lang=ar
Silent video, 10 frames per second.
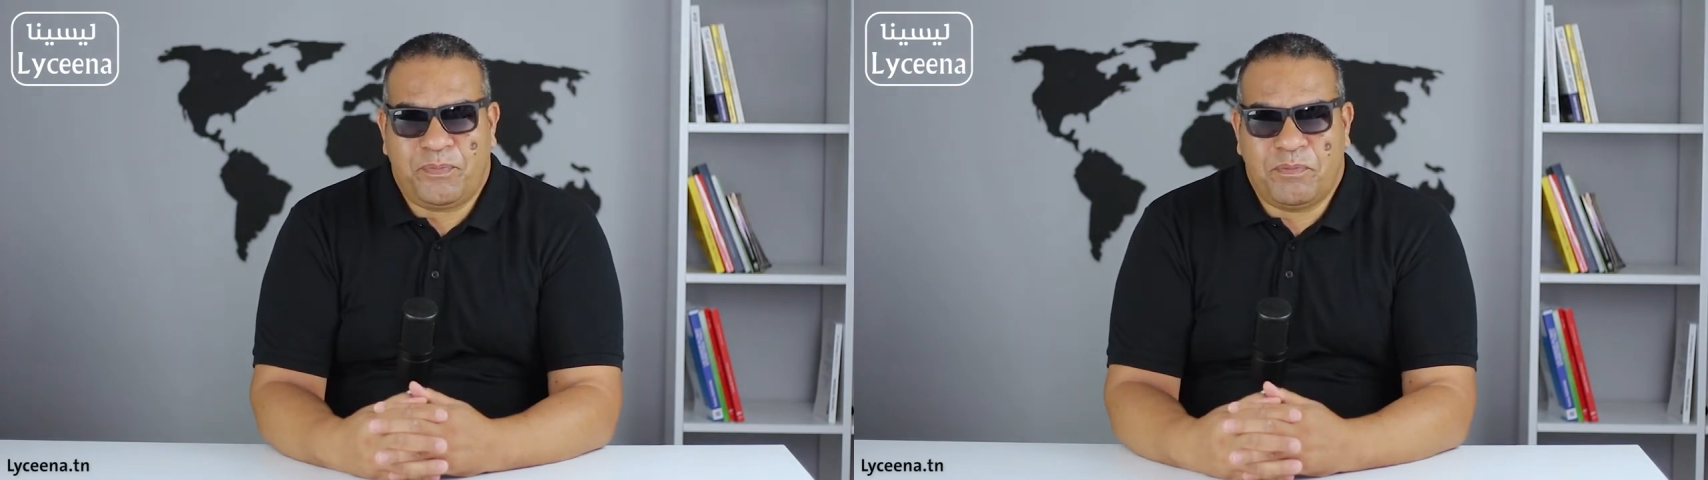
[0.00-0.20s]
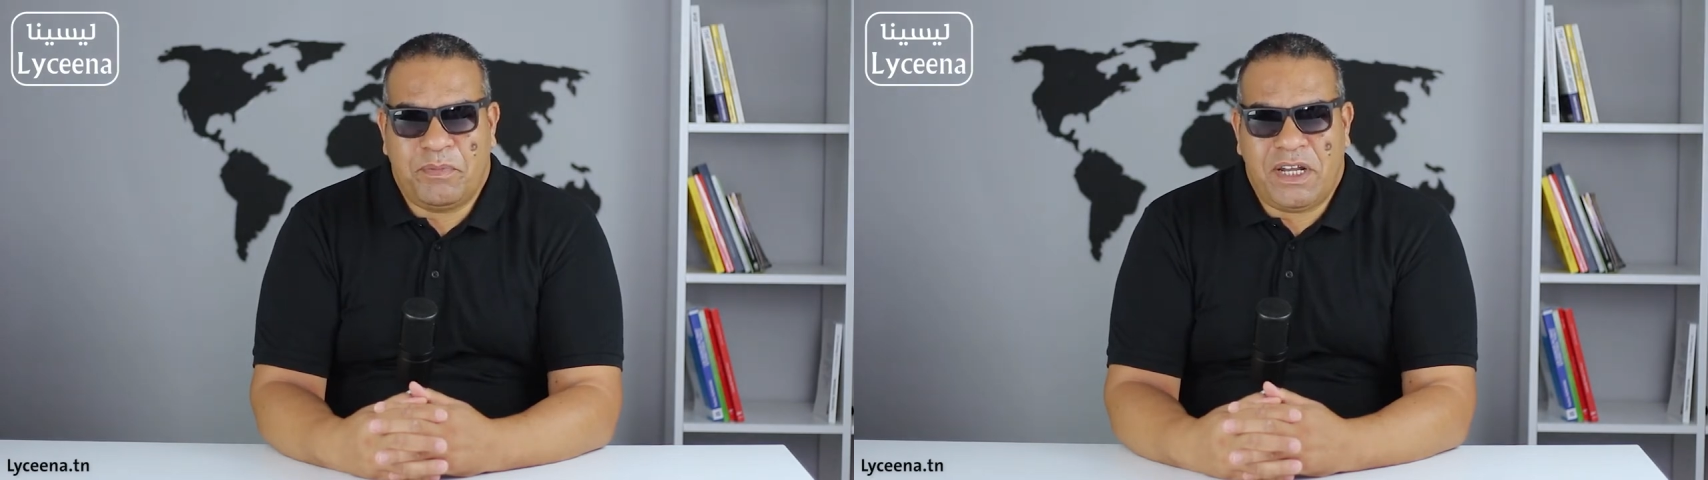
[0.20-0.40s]

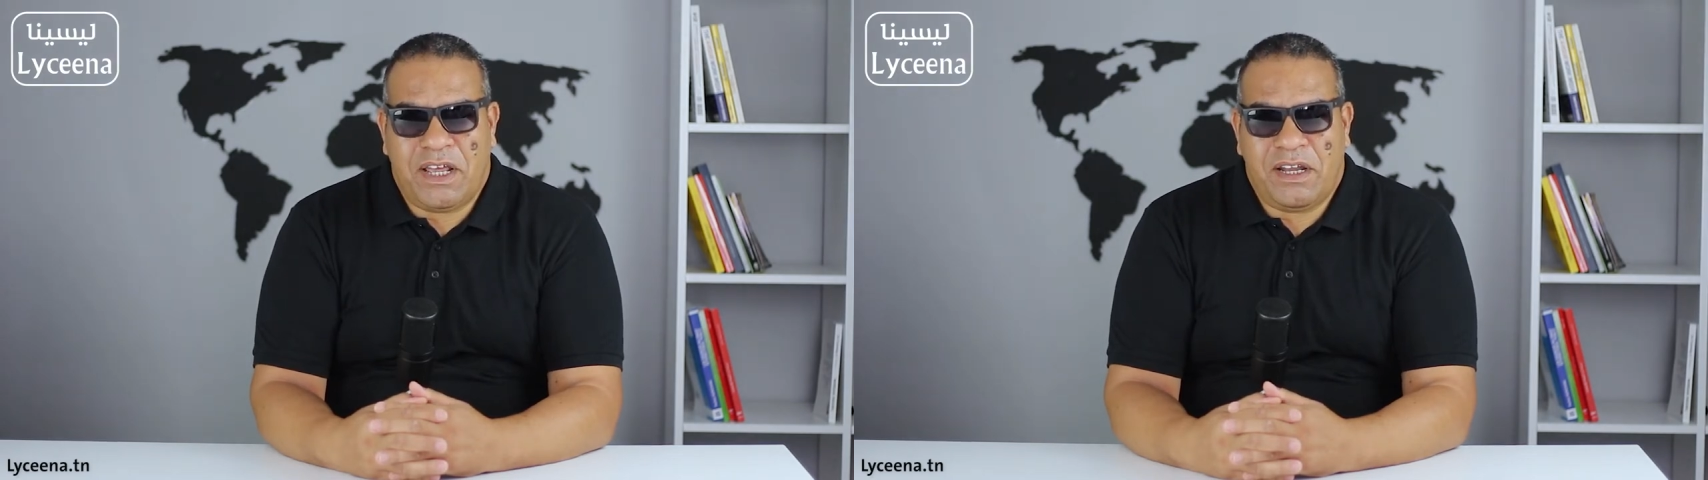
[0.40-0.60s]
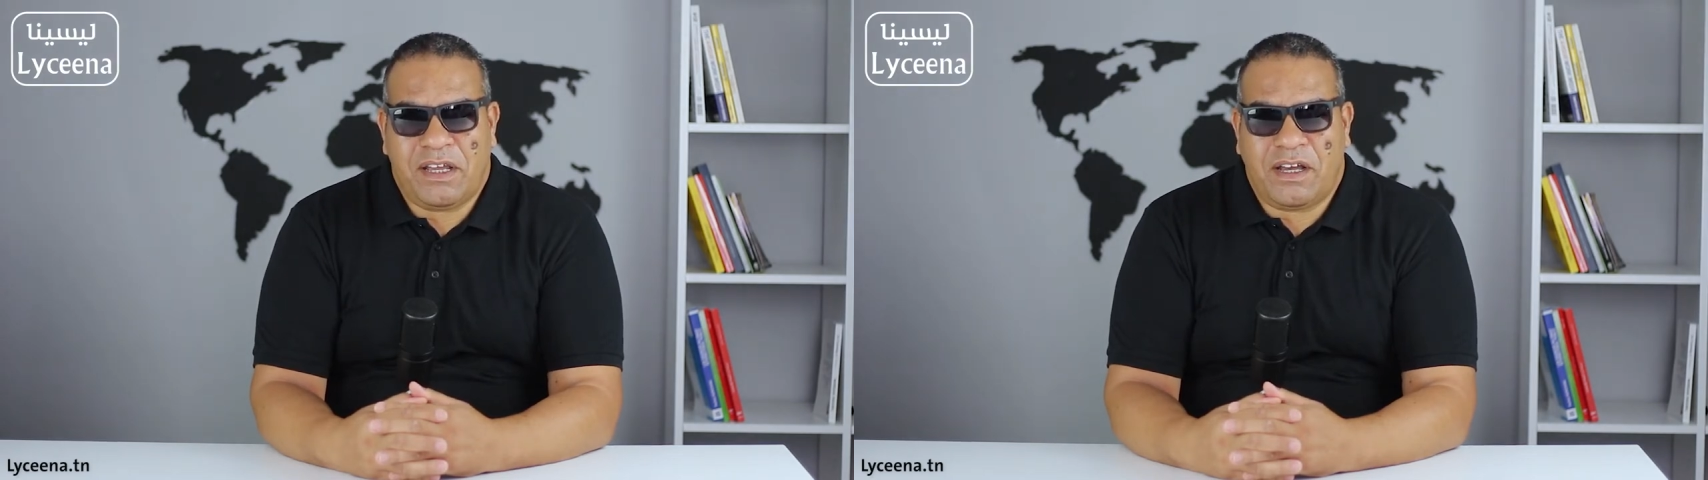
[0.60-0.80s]

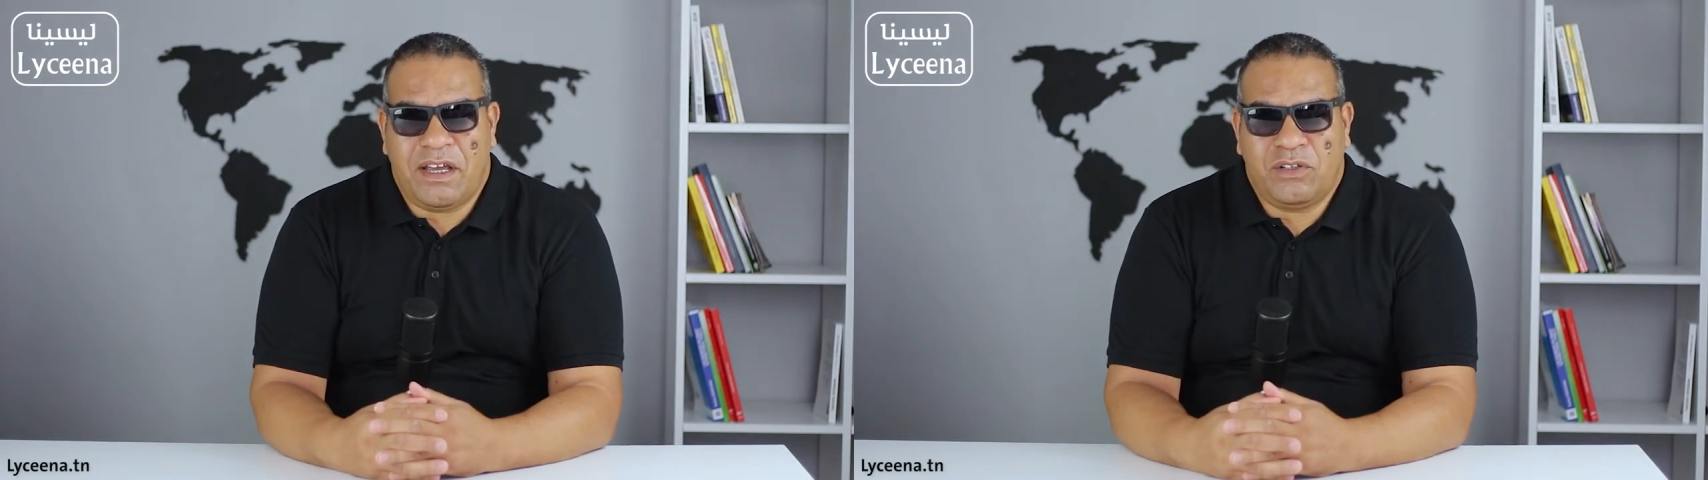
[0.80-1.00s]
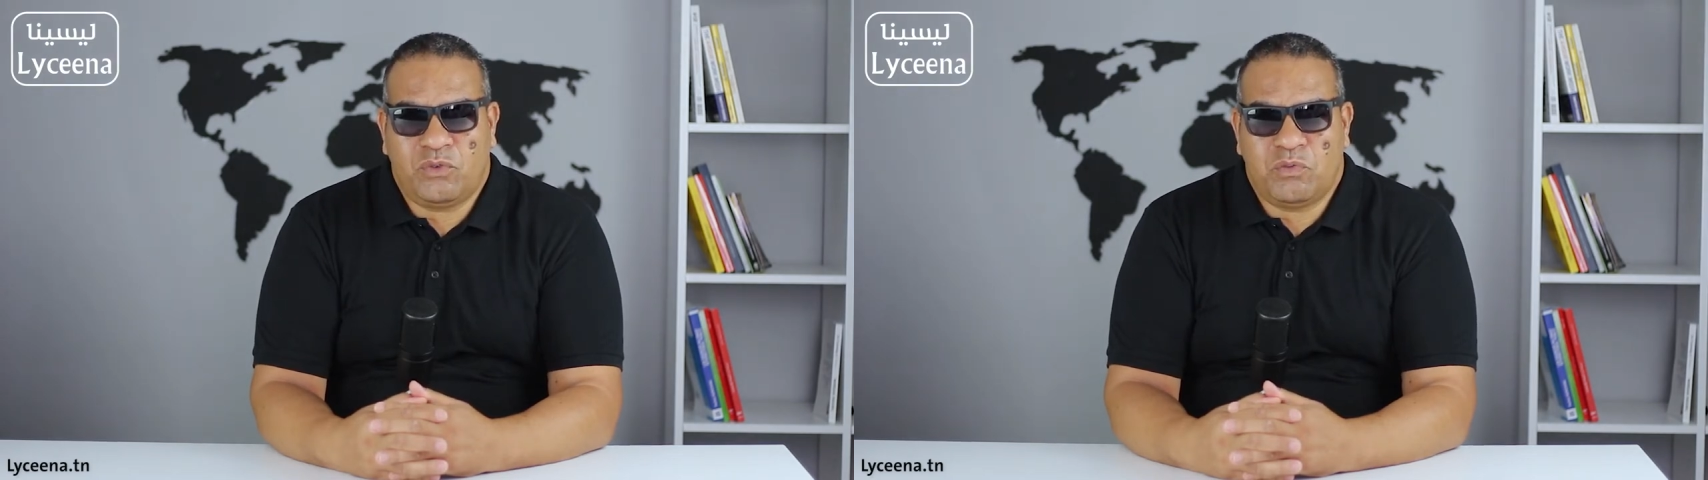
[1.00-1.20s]
منها اللقاءات